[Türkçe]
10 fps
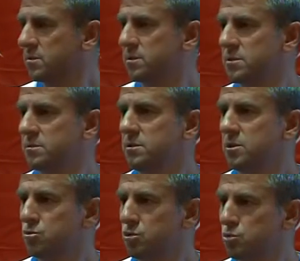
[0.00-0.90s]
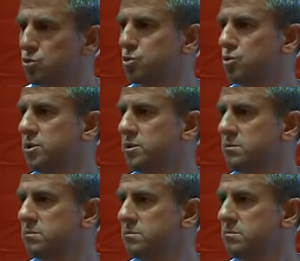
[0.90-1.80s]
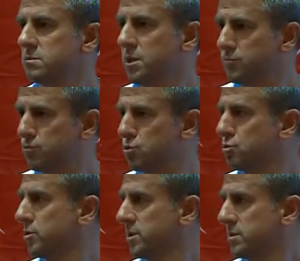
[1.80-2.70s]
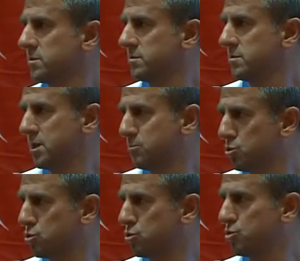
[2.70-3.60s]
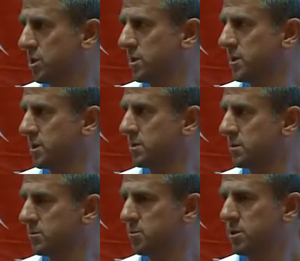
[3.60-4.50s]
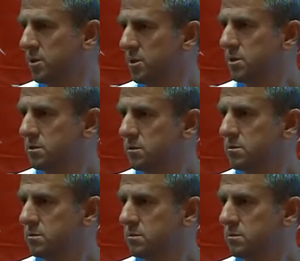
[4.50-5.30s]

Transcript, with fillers: Yani tüm unsurların tek vücut olarak, tek bir düşünceyle hareket edip e,